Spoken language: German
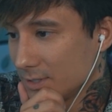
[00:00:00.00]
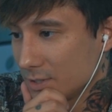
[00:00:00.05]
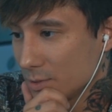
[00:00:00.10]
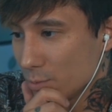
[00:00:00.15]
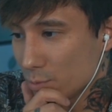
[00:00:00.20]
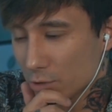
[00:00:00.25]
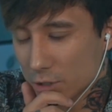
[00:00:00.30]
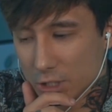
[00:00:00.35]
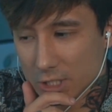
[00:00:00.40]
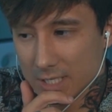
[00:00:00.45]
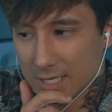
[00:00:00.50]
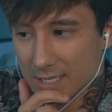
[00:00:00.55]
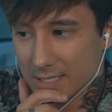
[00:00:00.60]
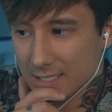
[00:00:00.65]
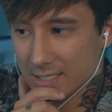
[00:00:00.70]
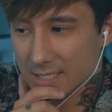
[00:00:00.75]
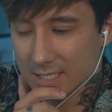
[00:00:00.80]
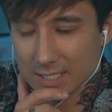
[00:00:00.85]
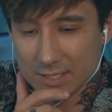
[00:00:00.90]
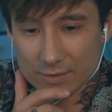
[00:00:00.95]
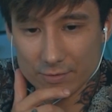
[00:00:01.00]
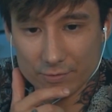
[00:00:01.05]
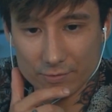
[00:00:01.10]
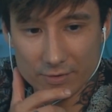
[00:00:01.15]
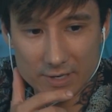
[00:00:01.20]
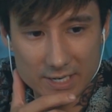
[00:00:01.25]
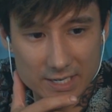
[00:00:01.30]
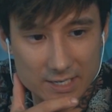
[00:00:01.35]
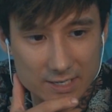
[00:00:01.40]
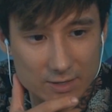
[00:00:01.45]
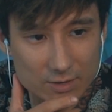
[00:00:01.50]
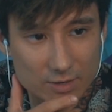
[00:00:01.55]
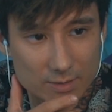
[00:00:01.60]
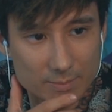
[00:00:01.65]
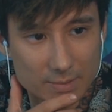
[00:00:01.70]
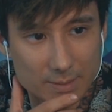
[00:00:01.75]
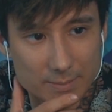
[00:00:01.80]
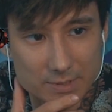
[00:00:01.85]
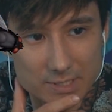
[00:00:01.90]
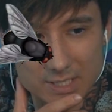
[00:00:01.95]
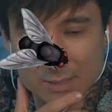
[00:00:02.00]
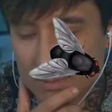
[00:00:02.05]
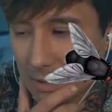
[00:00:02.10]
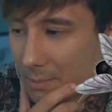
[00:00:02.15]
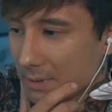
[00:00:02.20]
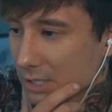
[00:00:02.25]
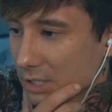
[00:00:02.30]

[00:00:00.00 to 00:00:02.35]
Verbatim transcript: So schnell sind die Fliegen auch in meinem Zimmer